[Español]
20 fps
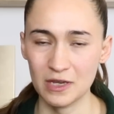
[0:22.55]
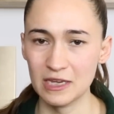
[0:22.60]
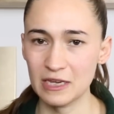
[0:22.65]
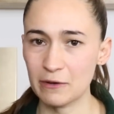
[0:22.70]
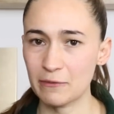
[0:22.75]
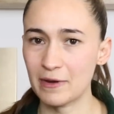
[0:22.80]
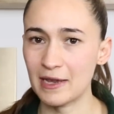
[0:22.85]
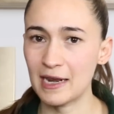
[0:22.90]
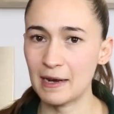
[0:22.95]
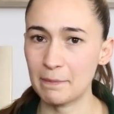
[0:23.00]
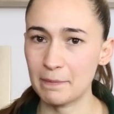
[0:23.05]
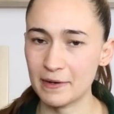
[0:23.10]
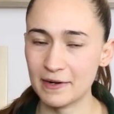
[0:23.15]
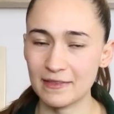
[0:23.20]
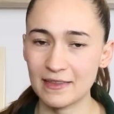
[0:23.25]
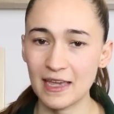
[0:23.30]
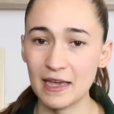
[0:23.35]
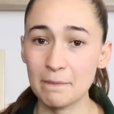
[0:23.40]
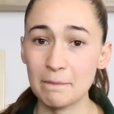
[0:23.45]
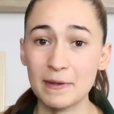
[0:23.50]
Y aunque la
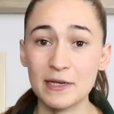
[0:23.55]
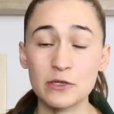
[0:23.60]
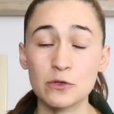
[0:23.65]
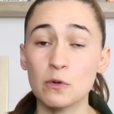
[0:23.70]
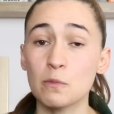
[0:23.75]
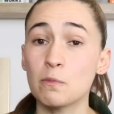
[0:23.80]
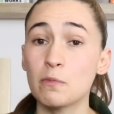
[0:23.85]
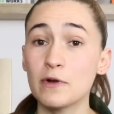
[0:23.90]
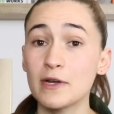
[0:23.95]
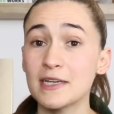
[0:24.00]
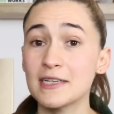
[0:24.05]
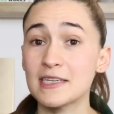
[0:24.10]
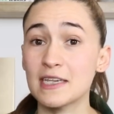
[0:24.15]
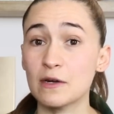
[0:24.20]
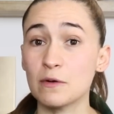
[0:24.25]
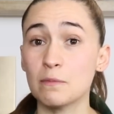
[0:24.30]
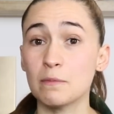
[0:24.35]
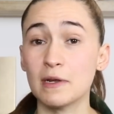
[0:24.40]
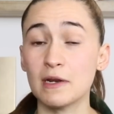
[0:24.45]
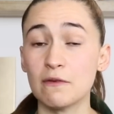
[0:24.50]
pérdida de peso puede
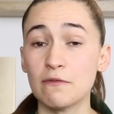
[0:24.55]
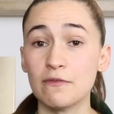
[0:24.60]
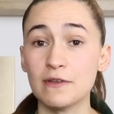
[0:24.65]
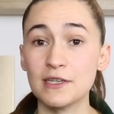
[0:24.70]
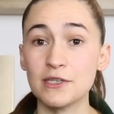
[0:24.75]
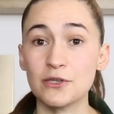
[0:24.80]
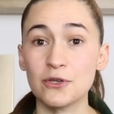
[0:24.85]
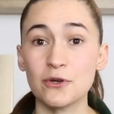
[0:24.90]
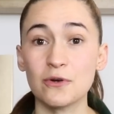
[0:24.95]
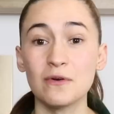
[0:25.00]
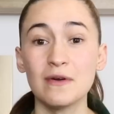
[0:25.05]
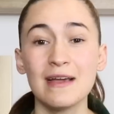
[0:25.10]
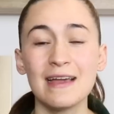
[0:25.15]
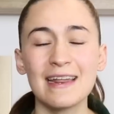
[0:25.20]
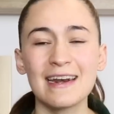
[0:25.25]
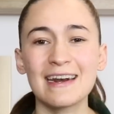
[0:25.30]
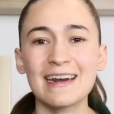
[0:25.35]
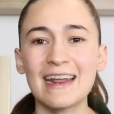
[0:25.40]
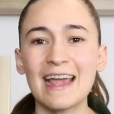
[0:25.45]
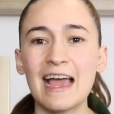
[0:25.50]
ser un beneficio,
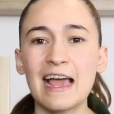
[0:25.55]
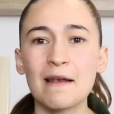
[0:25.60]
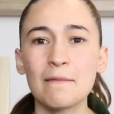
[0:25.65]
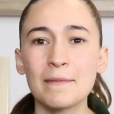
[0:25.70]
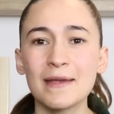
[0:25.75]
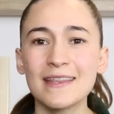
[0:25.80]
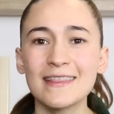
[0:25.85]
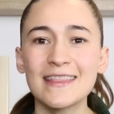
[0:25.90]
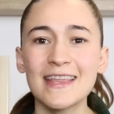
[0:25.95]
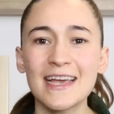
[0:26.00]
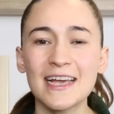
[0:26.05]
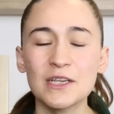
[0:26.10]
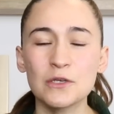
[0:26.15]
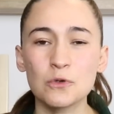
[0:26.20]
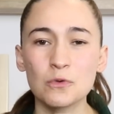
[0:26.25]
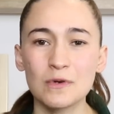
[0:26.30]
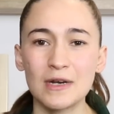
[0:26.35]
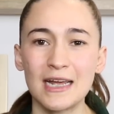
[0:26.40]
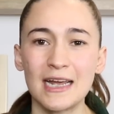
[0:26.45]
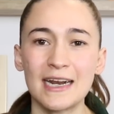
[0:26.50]
realmente
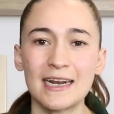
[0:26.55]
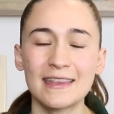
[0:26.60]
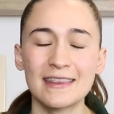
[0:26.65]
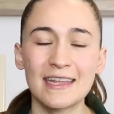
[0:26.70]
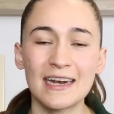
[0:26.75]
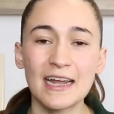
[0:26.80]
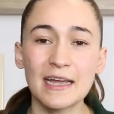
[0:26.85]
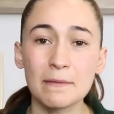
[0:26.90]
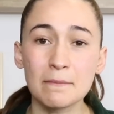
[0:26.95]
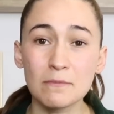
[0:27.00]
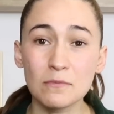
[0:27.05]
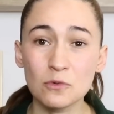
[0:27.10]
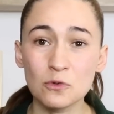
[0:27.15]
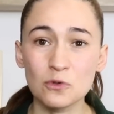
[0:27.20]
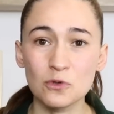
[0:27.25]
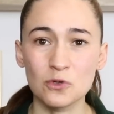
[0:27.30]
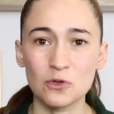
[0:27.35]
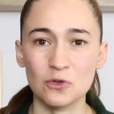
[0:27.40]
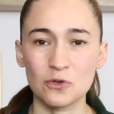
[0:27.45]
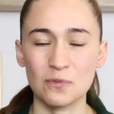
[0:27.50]
ayunar trae
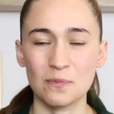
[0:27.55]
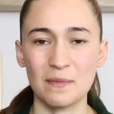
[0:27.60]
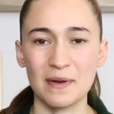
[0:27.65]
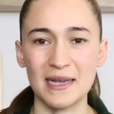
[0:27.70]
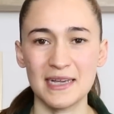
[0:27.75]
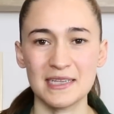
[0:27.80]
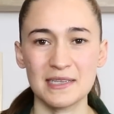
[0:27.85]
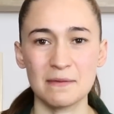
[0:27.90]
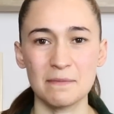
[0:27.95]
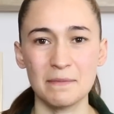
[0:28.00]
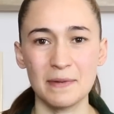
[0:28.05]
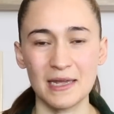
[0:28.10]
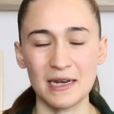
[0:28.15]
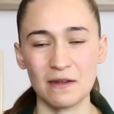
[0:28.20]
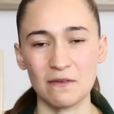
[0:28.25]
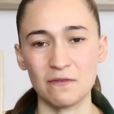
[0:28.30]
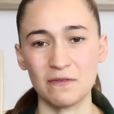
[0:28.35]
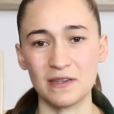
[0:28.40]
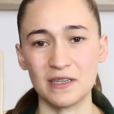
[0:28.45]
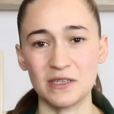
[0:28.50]
muchos más
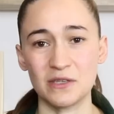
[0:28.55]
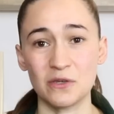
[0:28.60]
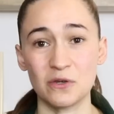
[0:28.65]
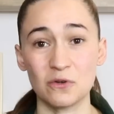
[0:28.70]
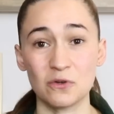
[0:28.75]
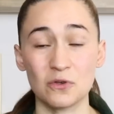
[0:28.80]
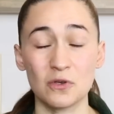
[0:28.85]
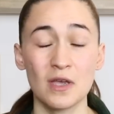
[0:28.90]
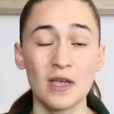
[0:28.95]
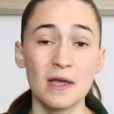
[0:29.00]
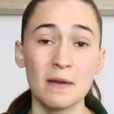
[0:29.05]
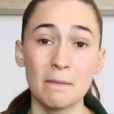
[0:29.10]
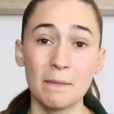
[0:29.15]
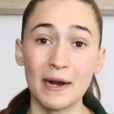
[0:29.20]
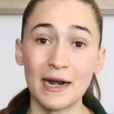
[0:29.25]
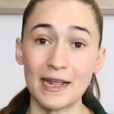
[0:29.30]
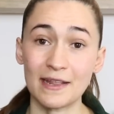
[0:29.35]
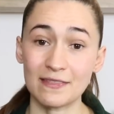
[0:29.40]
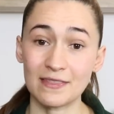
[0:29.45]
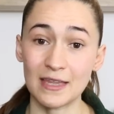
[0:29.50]
beneficios
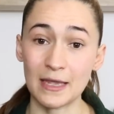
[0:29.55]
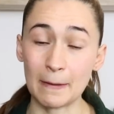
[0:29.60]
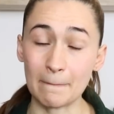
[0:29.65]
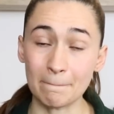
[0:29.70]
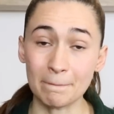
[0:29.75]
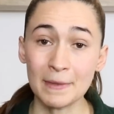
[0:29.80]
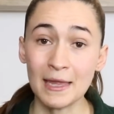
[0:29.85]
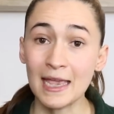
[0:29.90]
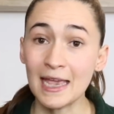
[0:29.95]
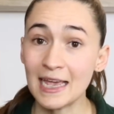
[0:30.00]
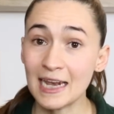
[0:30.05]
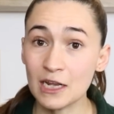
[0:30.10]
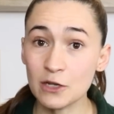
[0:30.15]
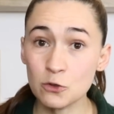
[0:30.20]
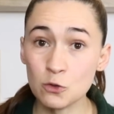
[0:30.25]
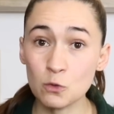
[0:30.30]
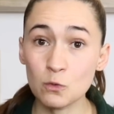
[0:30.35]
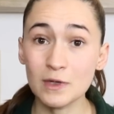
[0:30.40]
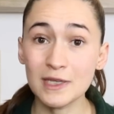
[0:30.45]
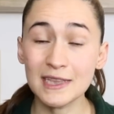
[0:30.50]
para ti. El
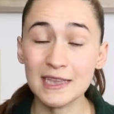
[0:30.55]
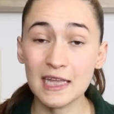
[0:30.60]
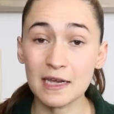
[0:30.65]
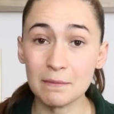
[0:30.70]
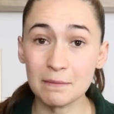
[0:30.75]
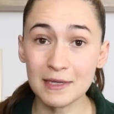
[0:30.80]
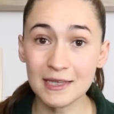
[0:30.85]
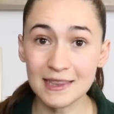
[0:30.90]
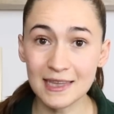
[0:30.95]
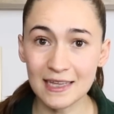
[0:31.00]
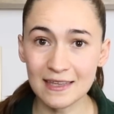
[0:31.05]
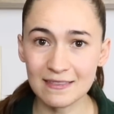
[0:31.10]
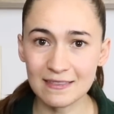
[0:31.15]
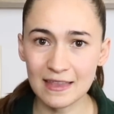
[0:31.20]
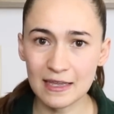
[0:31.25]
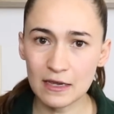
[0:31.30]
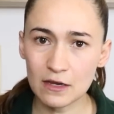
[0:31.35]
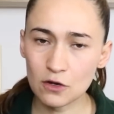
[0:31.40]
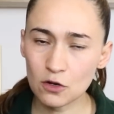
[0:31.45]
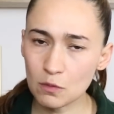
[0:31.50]
ayuno
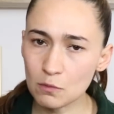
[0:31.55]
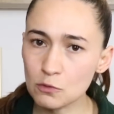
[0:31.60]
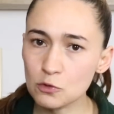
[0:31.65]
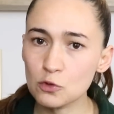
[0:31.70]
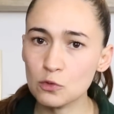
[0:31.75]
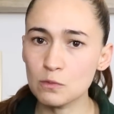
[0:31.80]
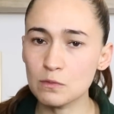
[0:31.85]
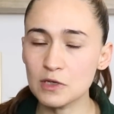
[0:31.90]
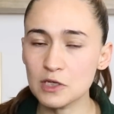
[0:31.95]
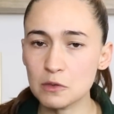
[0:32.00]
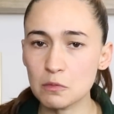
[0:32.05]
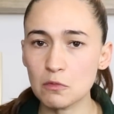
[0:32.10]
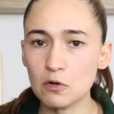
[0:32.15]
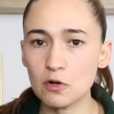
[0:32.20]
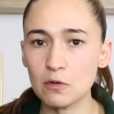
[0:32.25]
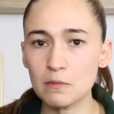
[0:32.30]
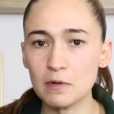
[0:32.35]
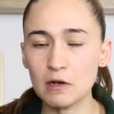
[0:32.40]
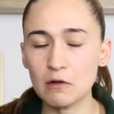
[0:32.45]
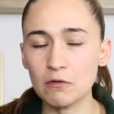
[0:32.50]
intermitente, como su mismo
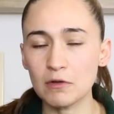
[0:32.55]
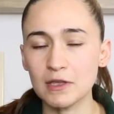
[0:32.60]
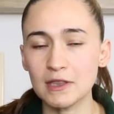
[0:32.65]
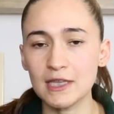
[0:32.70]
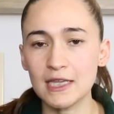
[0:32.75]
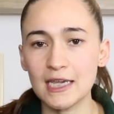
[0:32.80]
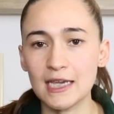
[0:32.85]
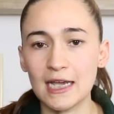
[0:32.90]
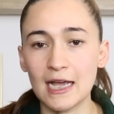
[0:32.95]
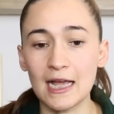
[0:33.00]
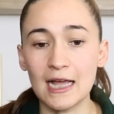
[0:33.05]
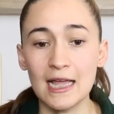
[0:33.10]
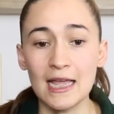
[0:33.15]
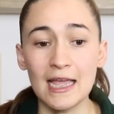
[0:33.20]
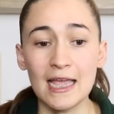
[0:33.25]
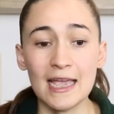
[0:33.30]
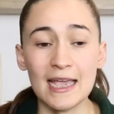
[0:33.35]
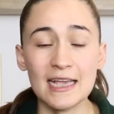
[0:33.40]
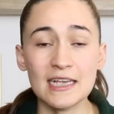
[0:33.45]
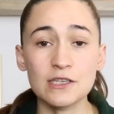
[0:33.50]
nombre lo indica,
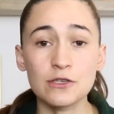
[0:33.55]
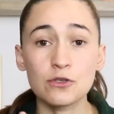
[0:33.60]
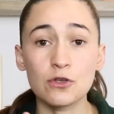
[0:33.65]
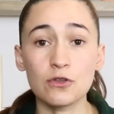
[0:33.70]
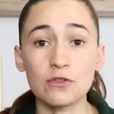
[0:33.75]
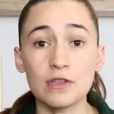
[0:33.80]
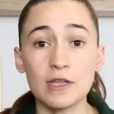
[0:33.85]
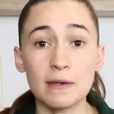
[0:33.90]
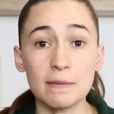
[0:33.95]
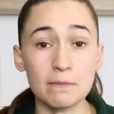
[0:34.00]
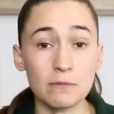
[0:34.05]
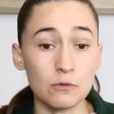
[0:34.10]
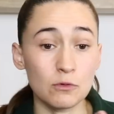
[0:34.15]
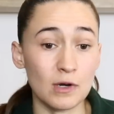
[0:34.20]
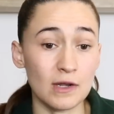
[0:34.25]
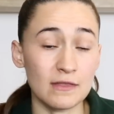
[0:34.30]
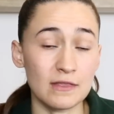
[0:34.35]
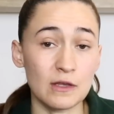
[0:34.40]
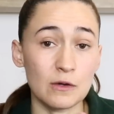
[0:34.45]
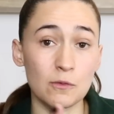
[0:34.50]
es donde
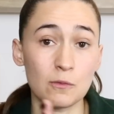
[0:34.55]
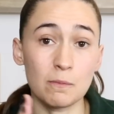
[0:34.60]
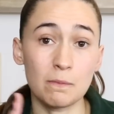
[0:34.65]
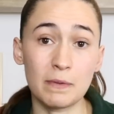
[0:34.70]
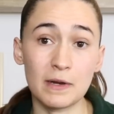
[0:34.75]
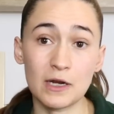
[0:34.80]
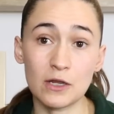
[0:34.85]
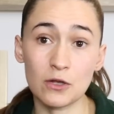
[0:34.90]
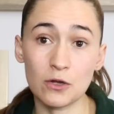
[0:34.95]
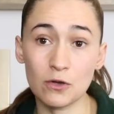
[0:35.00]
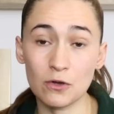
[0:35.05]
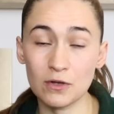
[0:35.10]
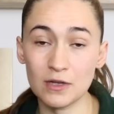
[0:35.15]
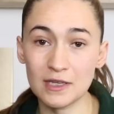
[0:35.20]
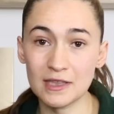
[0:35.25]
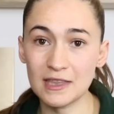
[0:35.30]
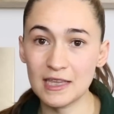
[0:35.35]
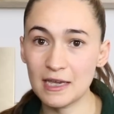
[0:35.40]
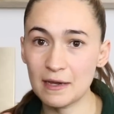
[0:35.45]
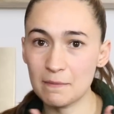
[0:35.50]
durante un periodo
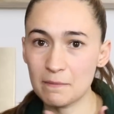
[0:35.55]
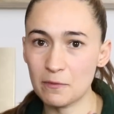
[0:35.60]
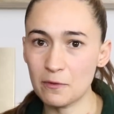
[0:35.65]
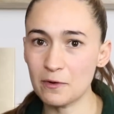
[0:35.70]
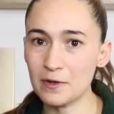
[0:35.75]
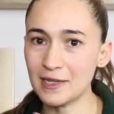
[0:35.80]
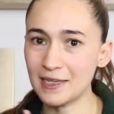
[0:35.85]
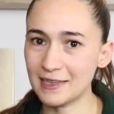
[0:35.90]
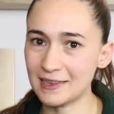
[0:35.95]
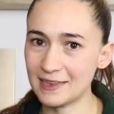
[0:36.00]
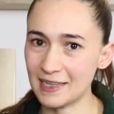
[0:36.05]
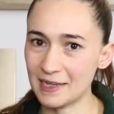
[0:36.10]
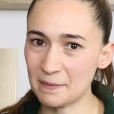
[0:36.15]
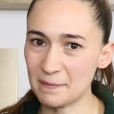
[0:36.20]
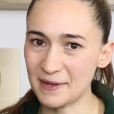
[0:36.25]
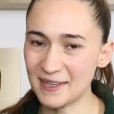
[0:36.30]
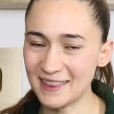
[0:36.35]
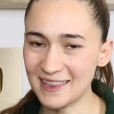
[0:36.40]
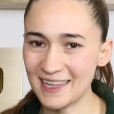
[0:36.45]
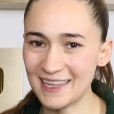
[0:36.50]
de tiempo
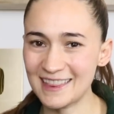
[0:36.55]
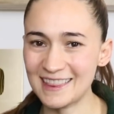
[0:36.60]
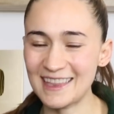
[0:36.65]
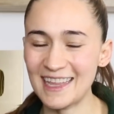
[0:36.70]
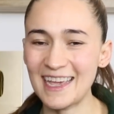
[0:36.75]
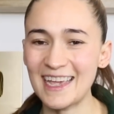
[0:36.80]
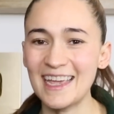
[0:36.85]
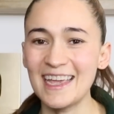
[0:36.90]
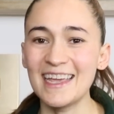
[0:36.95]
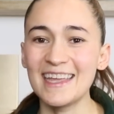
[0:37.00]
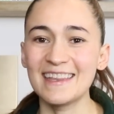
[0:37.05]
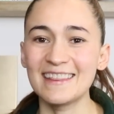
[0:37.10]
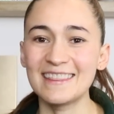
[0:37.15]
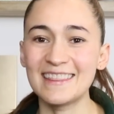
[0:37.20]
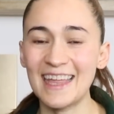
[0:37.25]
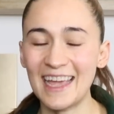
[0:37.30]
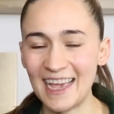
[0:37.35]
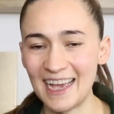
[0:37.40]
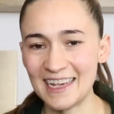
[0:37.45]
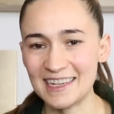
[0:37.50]
intermitente
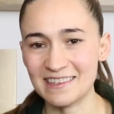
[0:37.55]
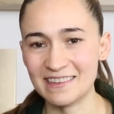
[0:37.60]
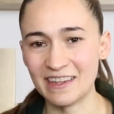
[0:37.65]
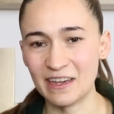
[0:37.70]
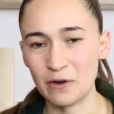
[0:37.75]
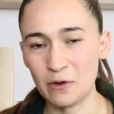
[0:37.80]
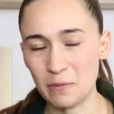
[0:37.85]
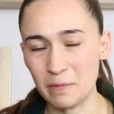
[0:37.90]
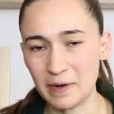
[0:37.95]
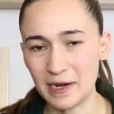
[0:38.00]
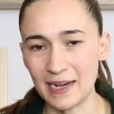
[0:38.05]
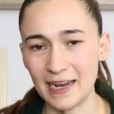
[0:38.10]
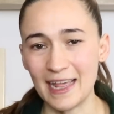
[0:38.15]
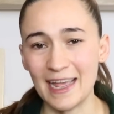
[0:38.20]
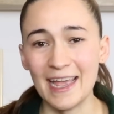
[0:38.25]
dejas de comer.